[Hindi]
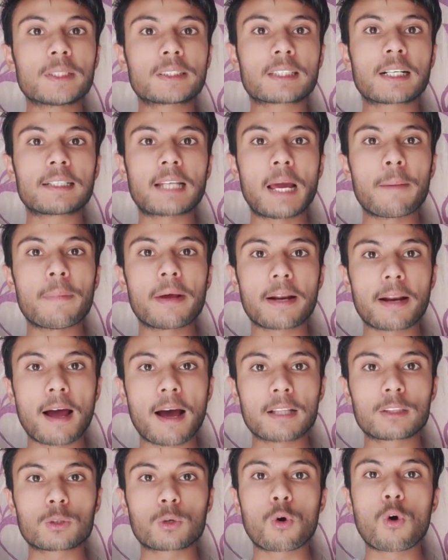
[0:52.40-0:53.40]
बस का टाइम है
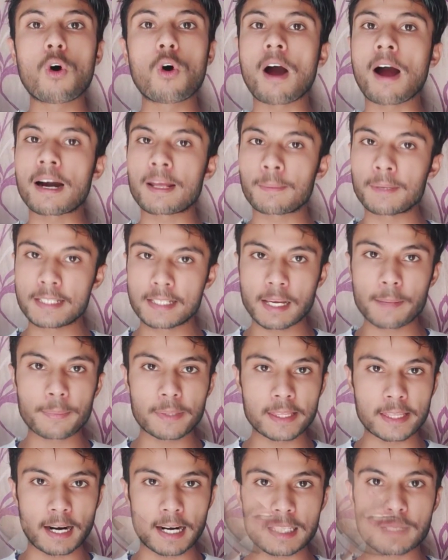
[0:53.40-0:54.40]
रात को आठ बज के
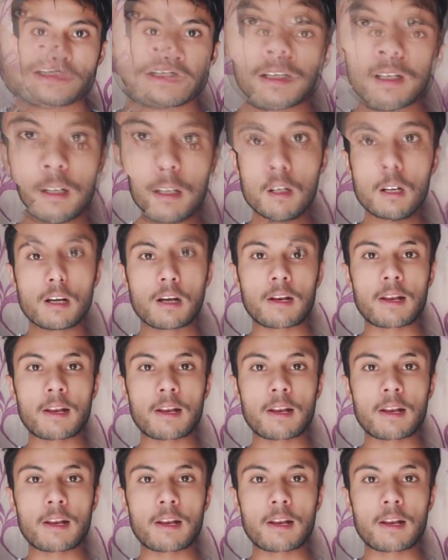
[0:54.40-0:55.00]
पैंतालीस मिनट पे